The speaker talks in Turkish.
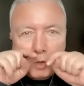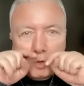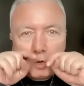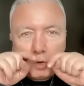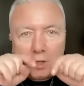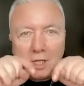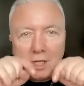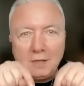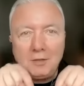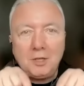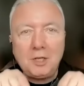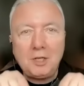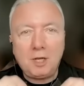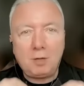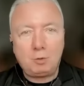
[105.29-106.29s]
Şuradan
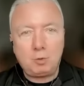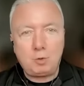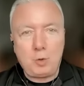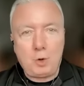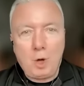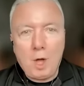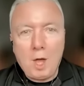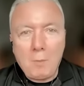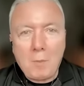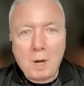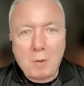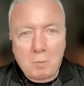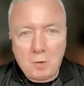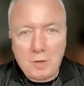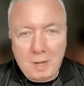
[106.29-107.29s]
dişler uzuyor.
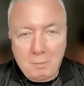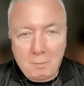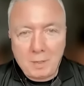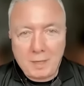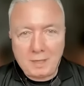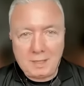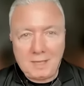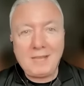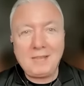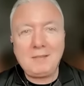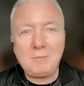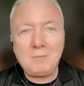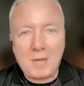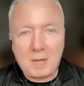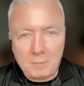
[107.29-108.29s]
Bak bunu yapmayın
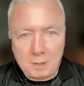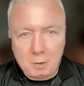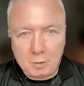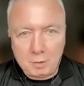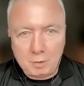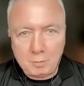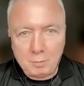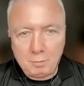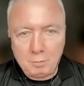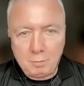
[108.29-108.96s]
kendimden biliyorum.